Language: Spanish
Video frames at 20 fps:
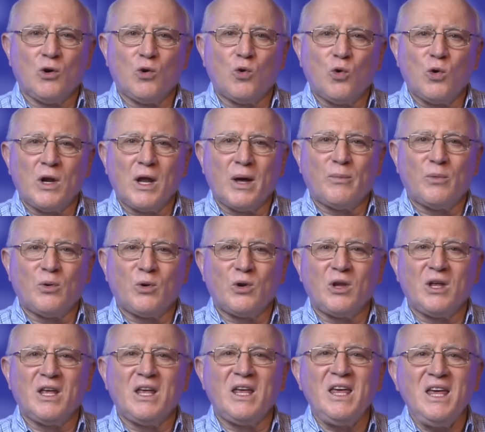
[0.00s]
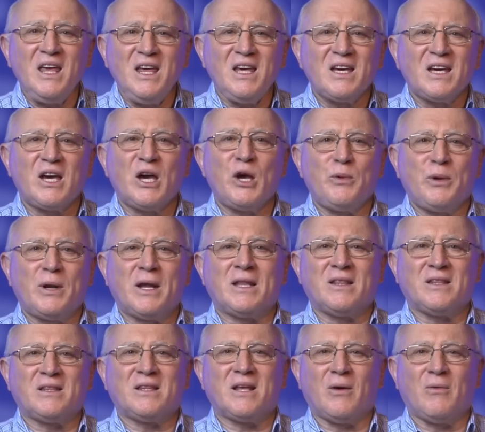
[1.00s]
un amor
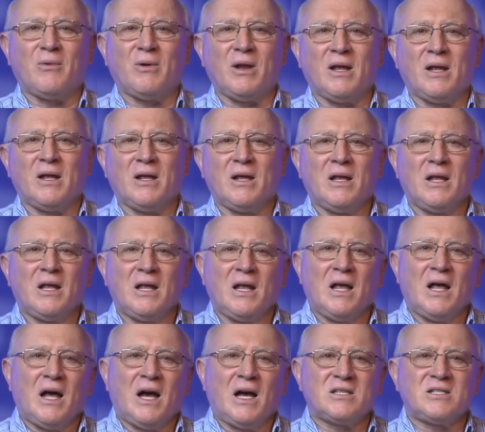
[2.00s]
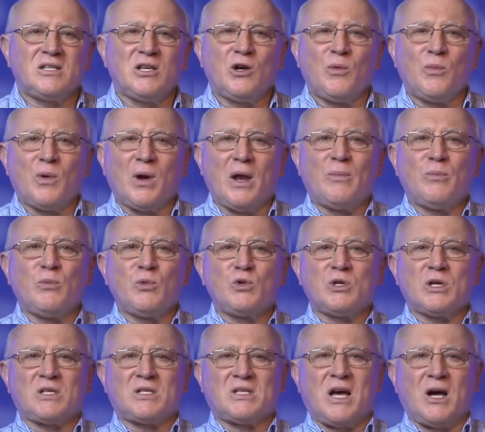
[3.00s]
inquebrantable. Así como las
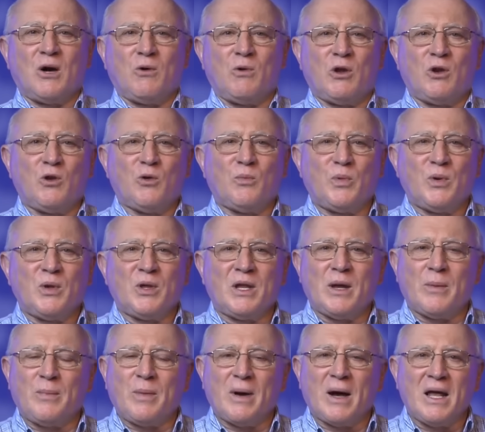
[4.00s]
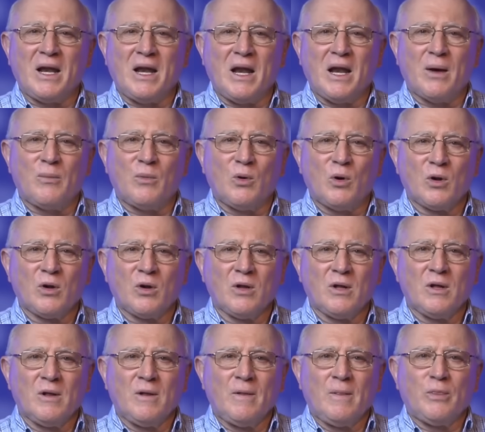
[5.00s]
muchas aguas no pueden apagar el amor,
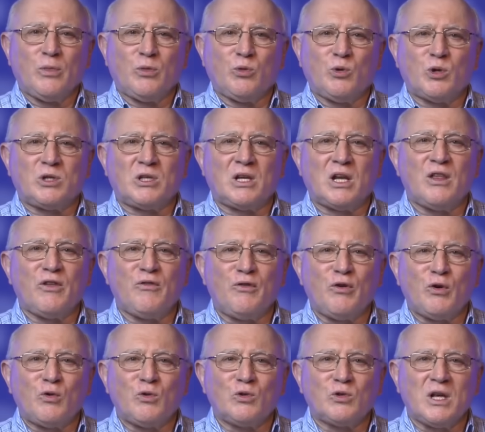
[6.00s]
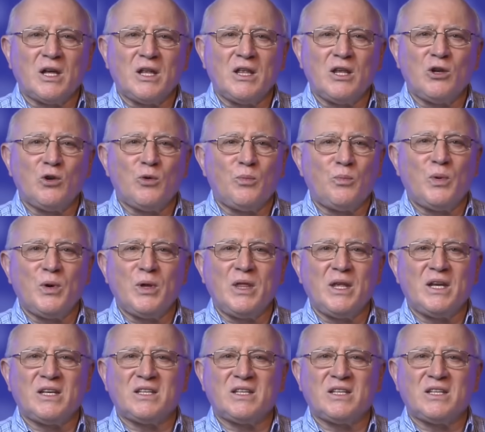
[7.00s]
nuestras dificultades no pueden